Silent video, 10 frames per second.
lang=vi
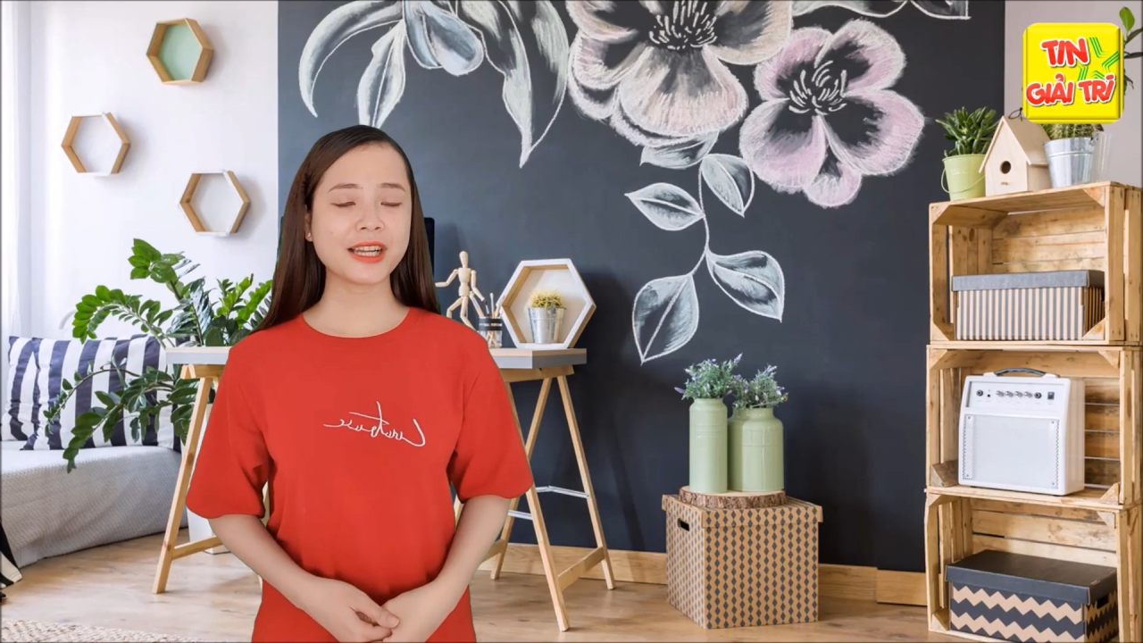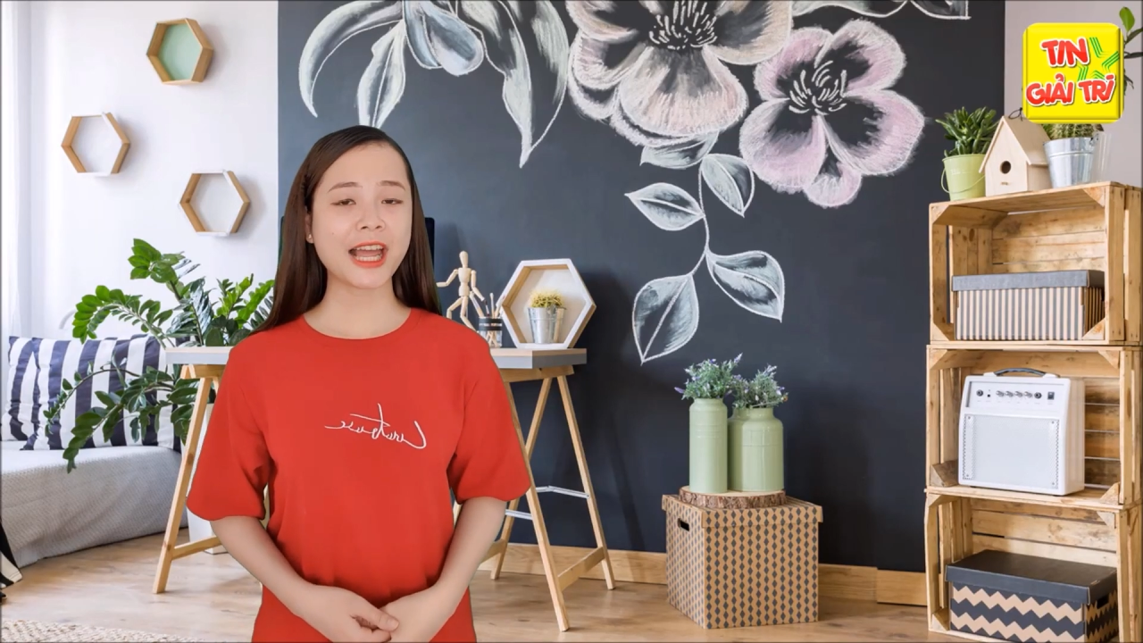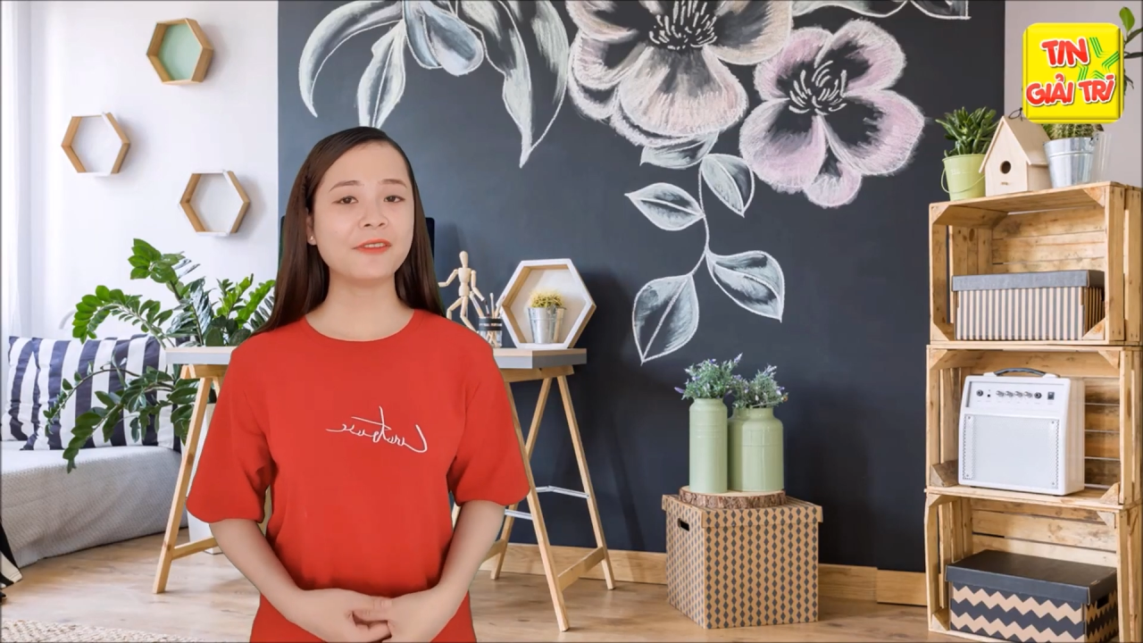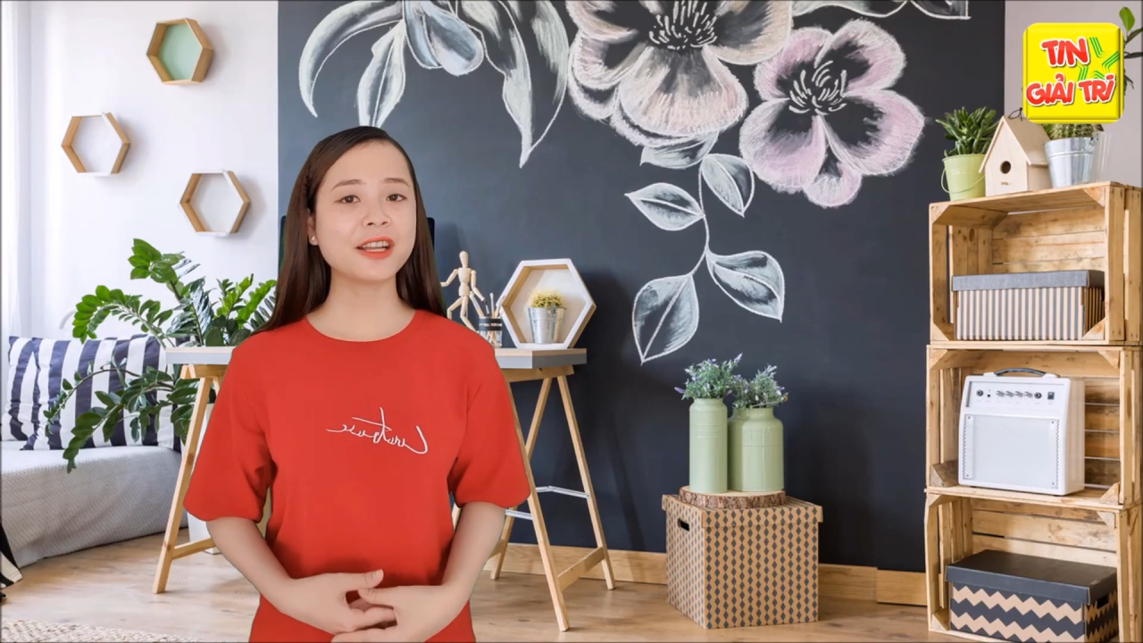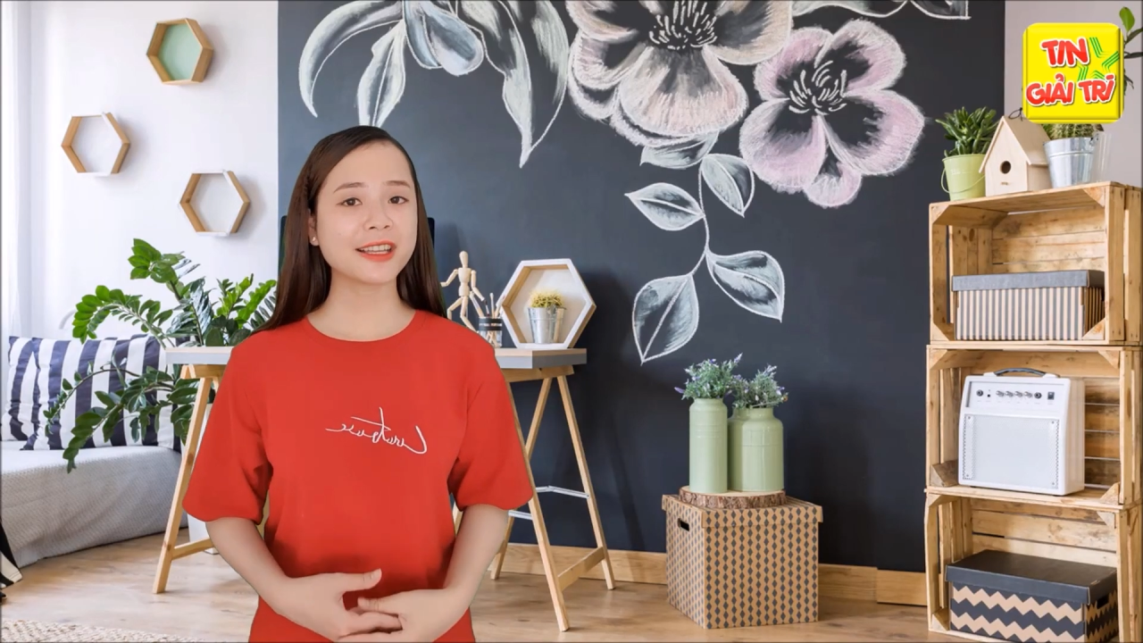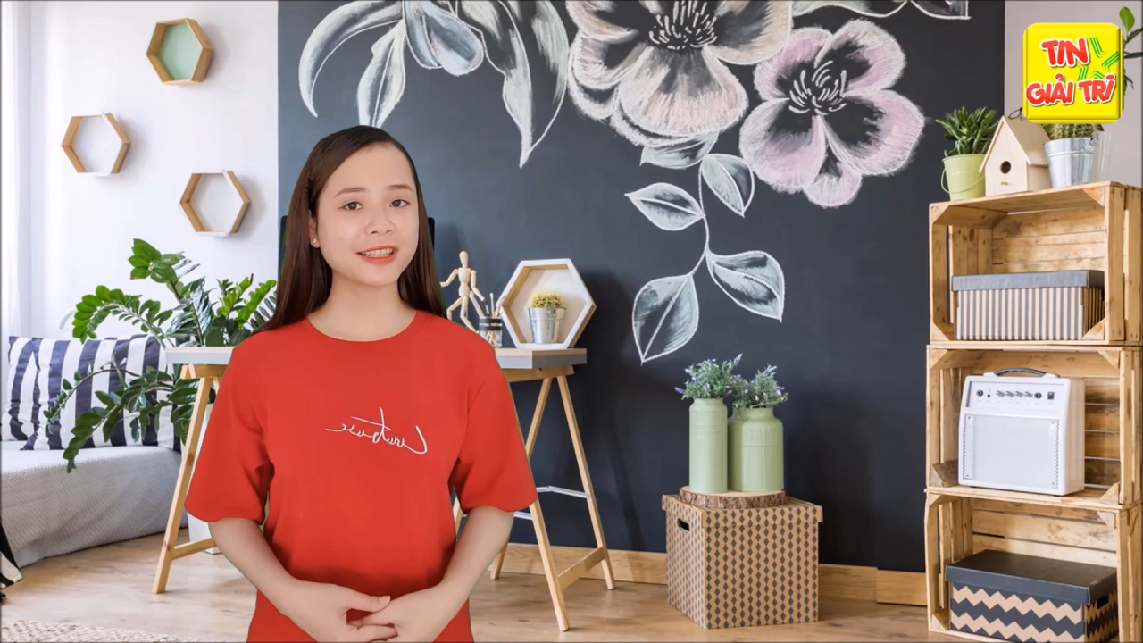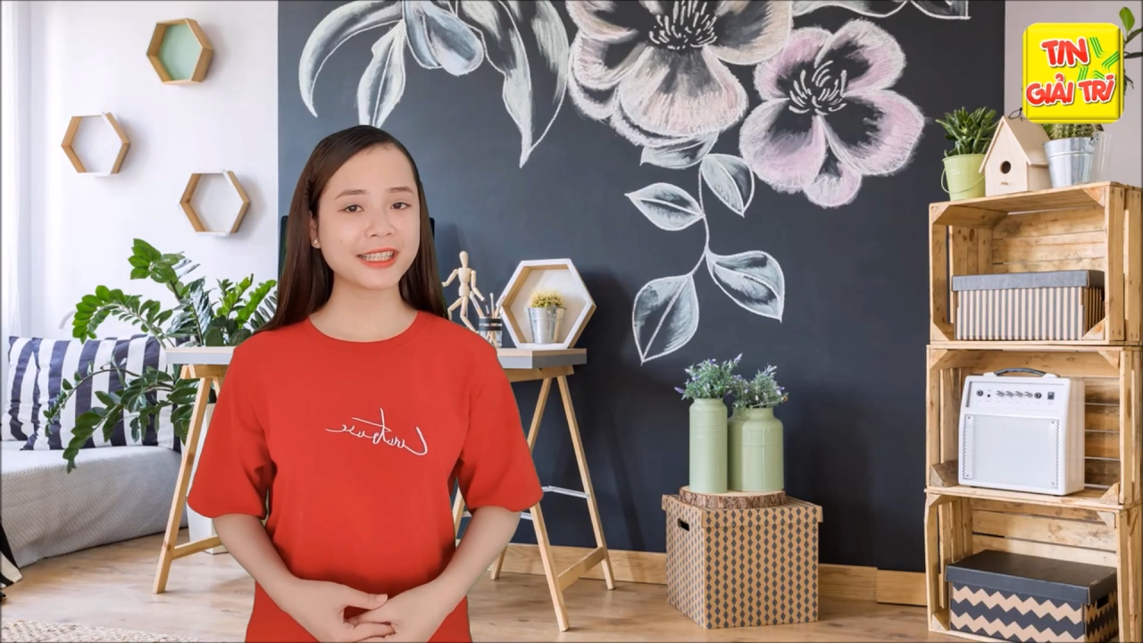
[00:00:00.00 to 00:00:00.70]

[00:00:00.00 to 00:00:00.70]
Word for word: trở lại với kênh